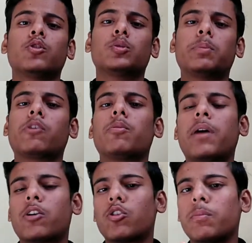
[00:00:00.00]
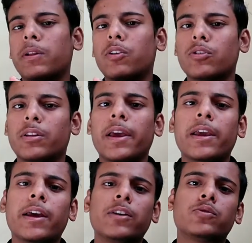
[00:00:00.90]
उस पर कोई माइक्रोबियल ग्रोथ
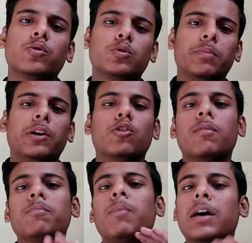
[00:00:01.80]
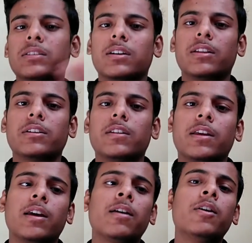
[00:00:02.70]
नहीं है सो उस मीट को हम पास कर दिए जाते
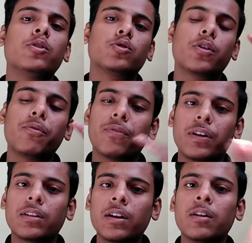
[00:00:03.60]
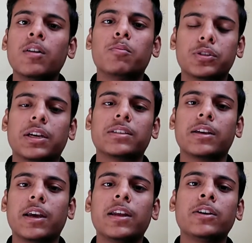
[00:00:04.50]
हैं जो कि फर्दर
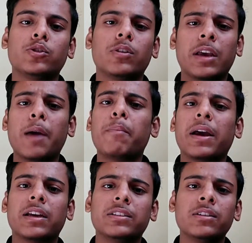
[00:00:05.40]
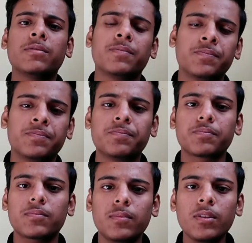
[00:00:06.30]
प्रोसेसिंग के लिए जो कि है पैकेजिंग
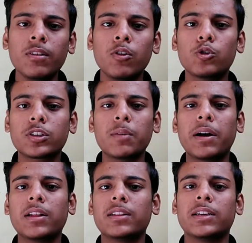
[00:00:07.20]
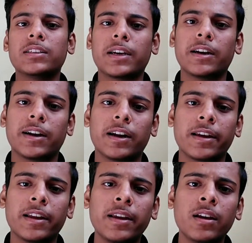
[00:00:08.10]
उसके बाद आती है सेकेंड
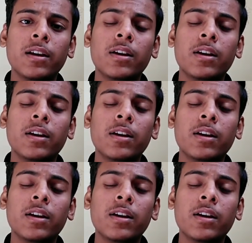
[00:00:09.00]
कैटेगरी